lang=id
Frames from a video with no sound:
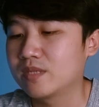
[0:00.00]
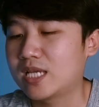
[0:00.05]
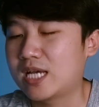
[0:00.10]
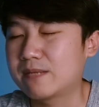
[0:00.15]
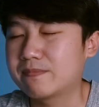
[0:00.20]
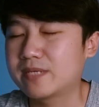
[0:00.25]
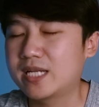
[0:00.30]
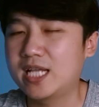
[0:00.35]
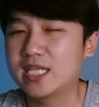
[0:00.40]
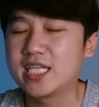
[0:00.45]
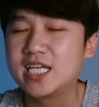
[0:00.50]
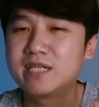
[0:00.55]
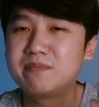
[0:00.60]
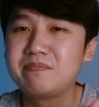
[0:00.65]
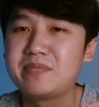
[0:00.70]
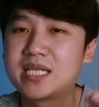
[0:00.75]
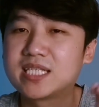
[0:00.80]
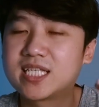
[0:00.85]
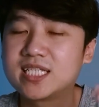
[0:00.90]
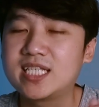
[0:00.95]
Apalagi kan
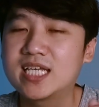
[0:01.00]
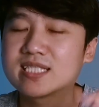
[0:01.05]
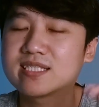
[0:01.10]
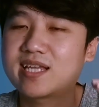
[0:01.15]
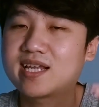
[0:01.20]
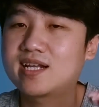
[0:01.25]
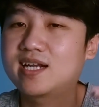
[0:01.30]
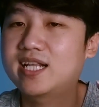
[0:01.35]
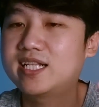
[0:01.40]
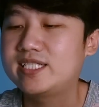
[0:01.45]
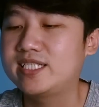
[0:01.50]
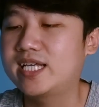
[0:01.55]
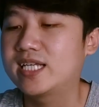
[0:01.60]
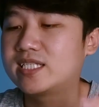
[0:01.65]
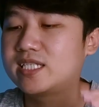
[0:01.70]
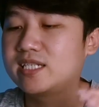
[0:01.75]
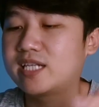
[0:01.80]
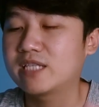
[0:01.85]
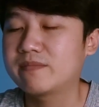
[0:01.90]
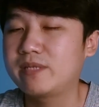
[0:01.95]
biasanya tagline-nya
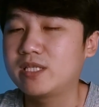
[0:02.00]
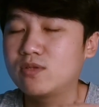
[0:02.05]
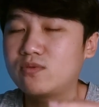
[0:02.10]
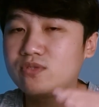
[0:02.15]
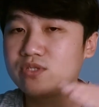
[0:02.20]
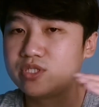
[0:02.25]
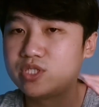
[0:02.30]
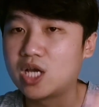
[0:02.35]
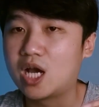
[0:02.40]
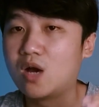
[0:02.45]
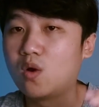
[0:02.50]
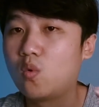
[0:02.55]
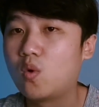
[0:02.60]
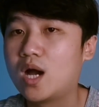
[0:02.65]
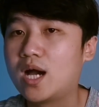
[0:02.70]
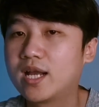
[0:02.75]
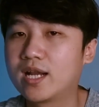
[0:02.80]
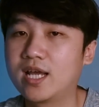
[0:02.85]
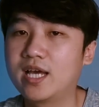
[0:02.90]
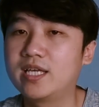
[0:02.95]
si Redmi itu
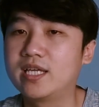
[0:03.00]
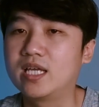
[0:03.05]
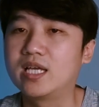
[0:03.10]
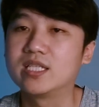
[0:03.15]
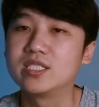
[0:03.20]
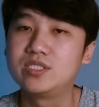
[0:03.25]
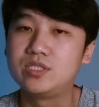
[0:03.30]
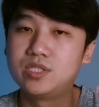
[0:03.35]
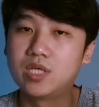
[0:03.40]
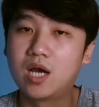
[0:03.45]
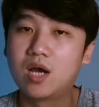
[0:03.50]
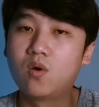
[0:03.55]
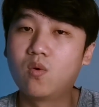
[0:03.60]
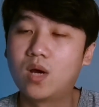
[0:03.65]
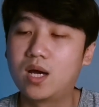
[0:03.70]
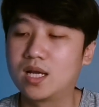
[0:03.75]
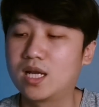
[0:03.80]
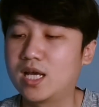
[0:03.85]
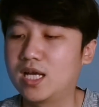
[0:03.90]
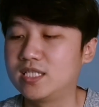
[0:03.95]
jawara ya,
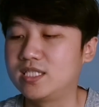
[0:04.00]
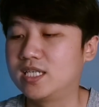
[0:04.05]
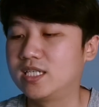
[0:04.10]
jawara.